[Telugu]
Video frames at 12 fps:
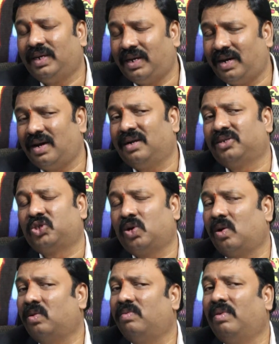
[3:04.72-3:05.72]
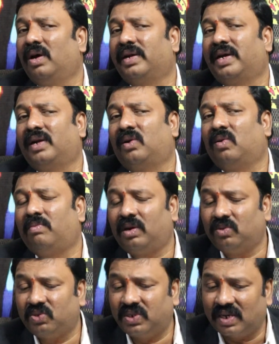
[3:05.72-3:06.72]
ఇక్కడ స్టాక్ మార్కెట్లో
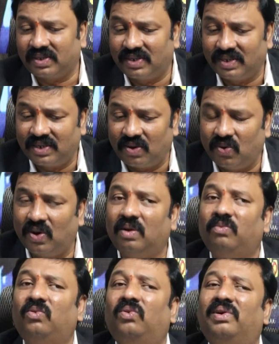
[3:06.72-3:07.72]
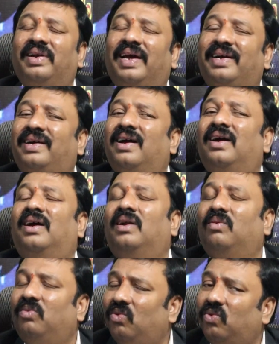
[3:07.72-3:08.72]
మనం సక్సెస్ అవ్వగలము
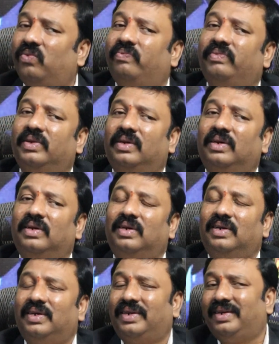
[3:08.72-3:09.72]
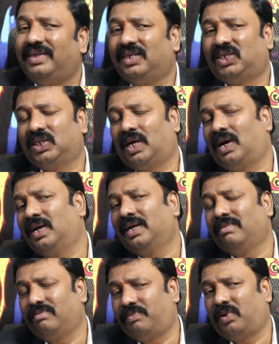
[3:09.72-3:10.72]
నెగ్గగలము ఇది చాలా
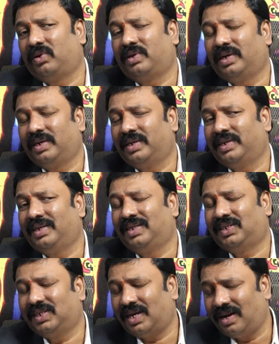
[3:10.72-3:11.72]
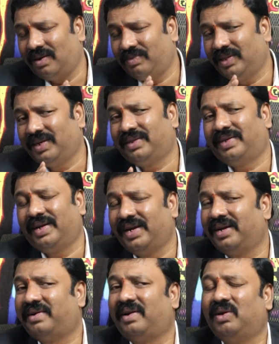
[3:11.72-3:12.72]
ఇంపార్టెంట్ ఇది చాలామందికి
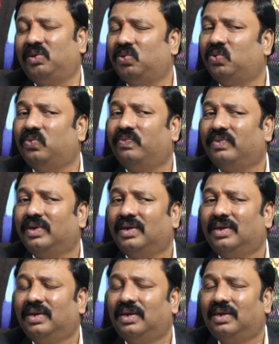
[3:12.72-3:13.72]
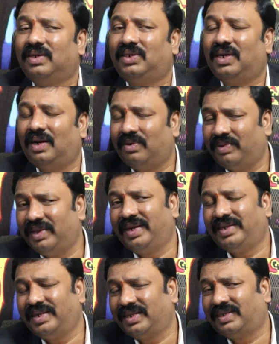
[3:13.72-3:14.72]
తెలియట్లేదు చాలామంది
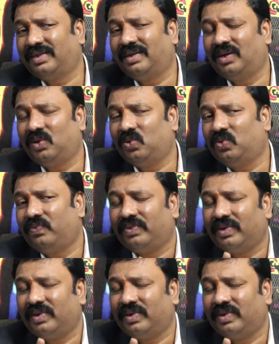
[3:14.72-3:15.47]
ఏం చేస్తున్నారు